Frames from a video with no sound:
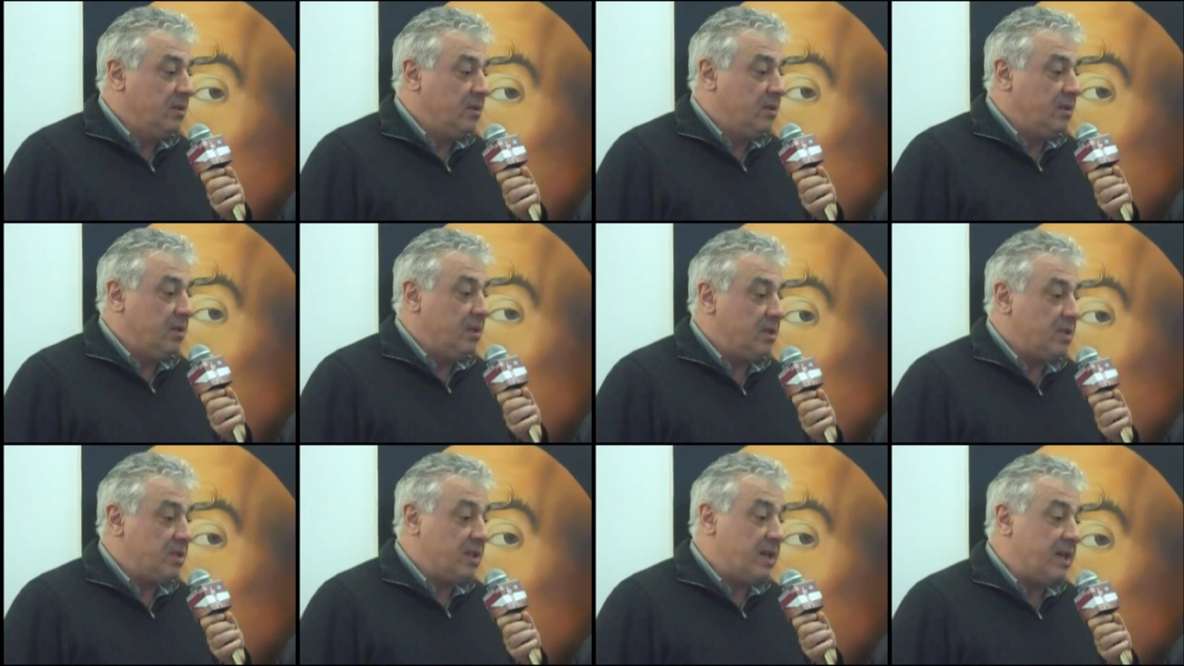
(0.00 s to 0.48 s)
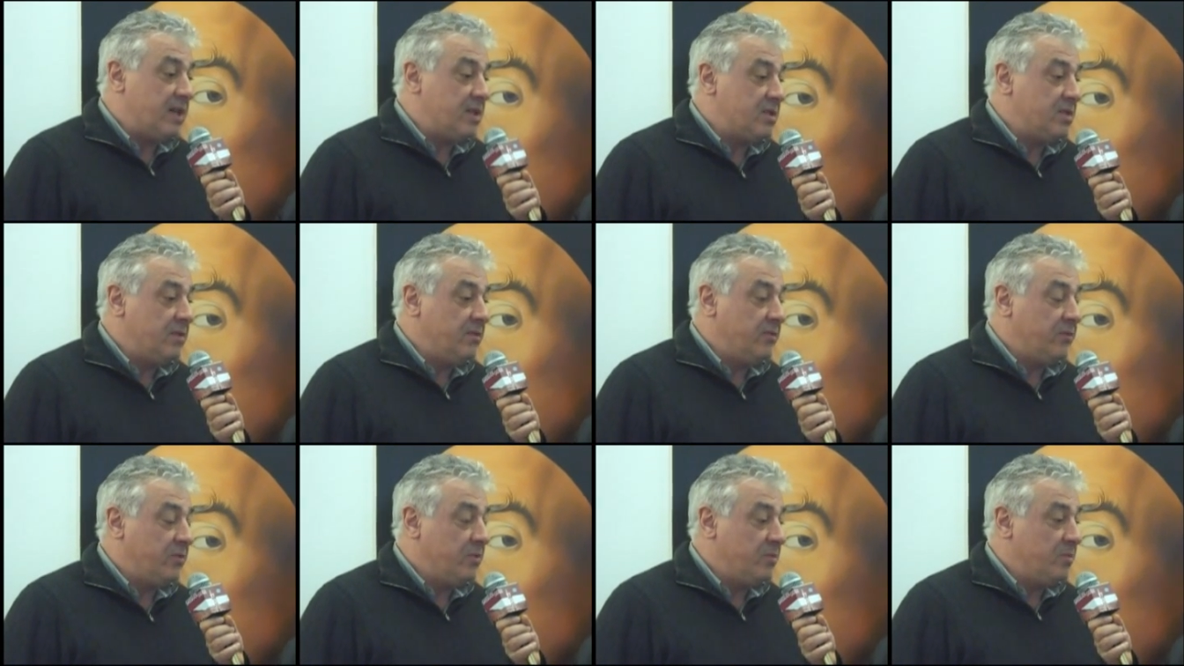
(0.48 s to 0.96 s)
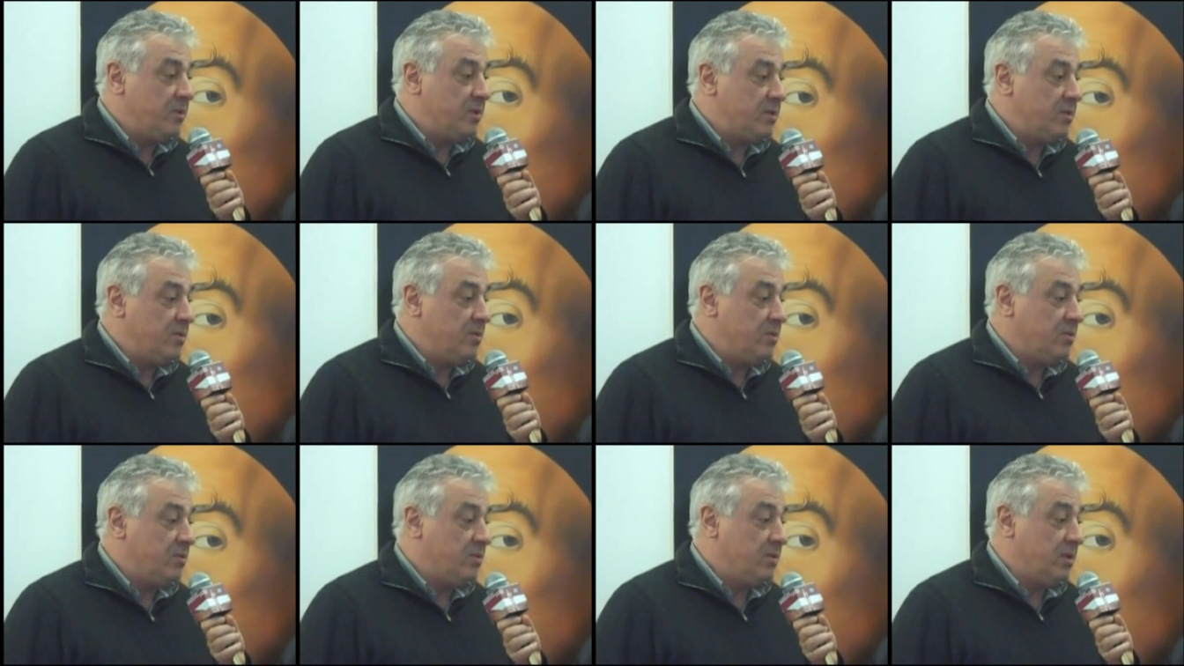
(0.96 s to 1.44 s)
la scarsa
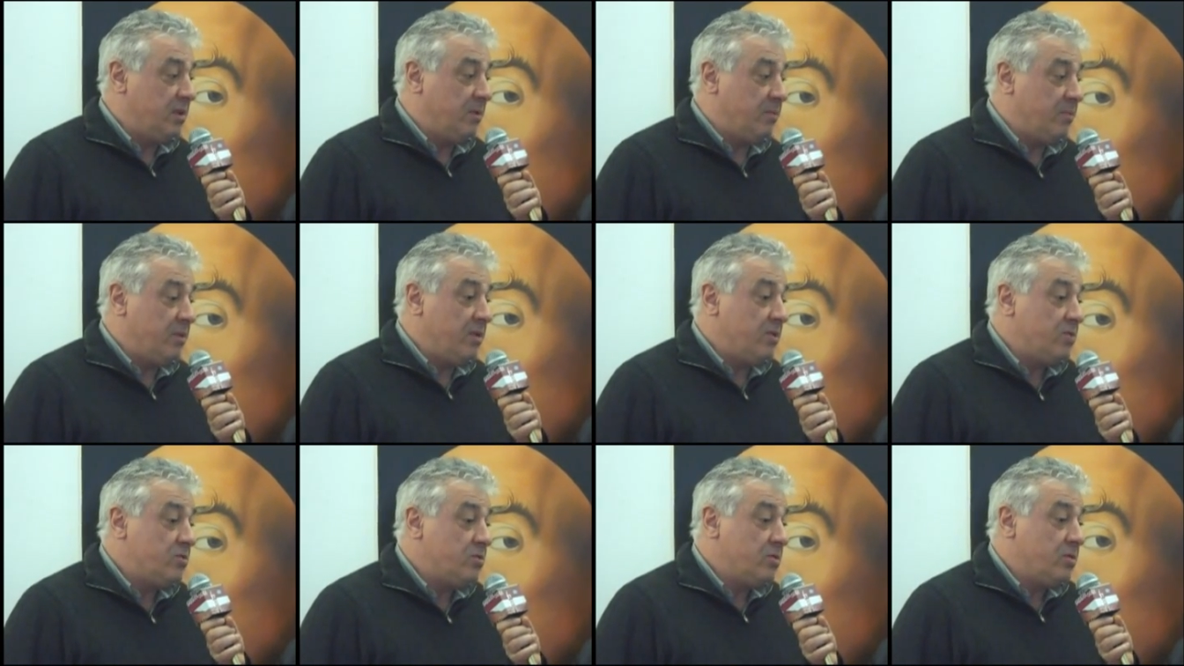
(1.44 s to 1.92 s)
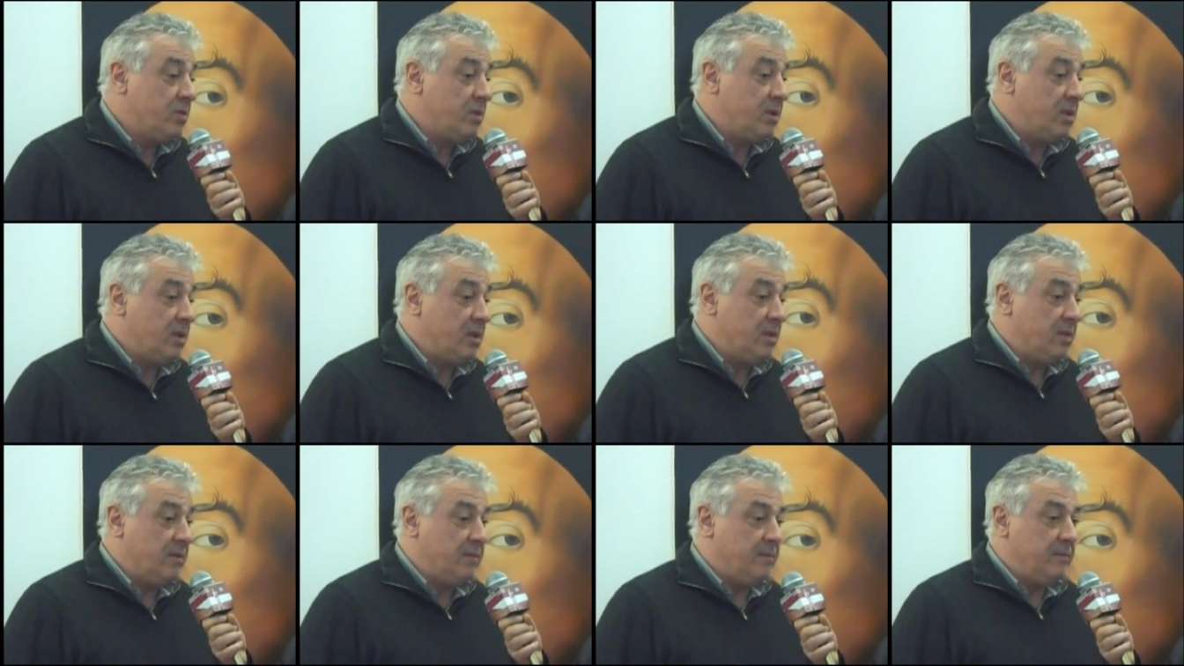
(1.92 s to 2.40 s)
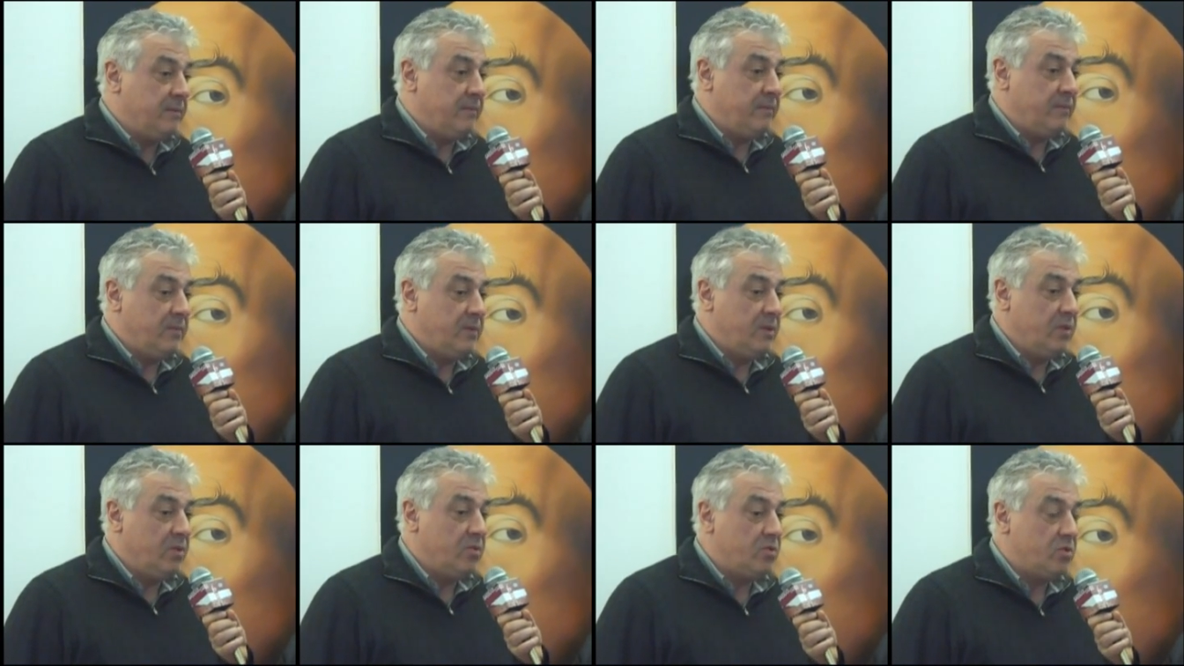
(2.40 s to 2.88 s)
informazione penso che
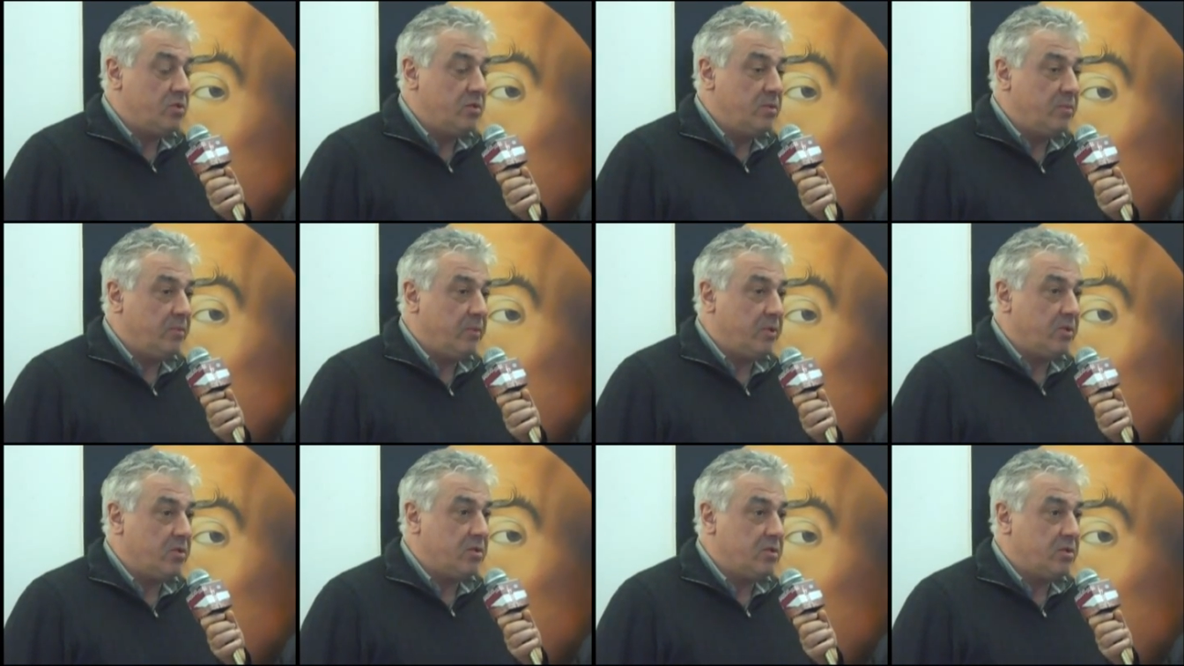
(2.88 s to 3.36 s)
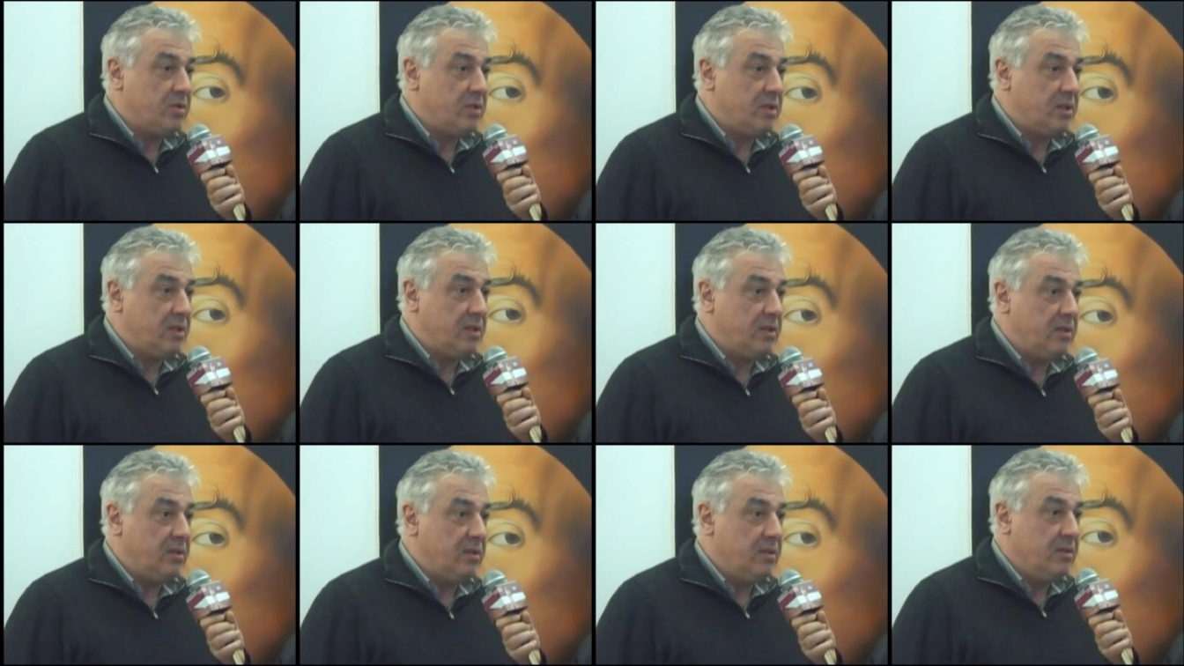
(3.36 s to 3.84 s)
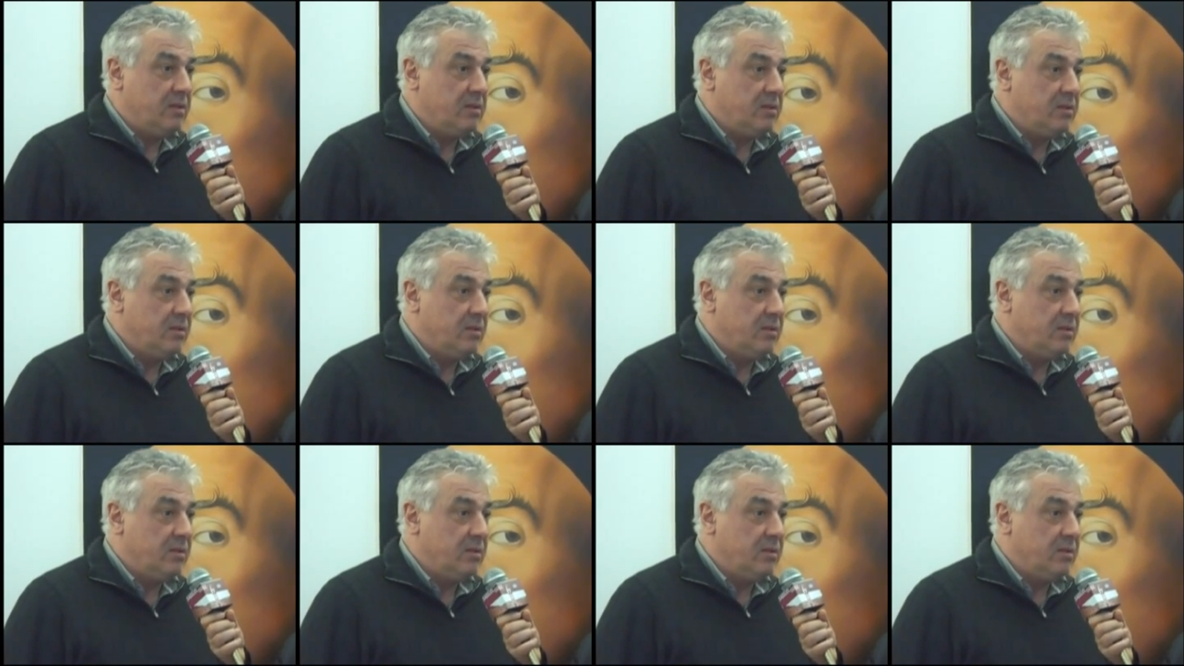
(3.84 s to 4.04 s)
non si possa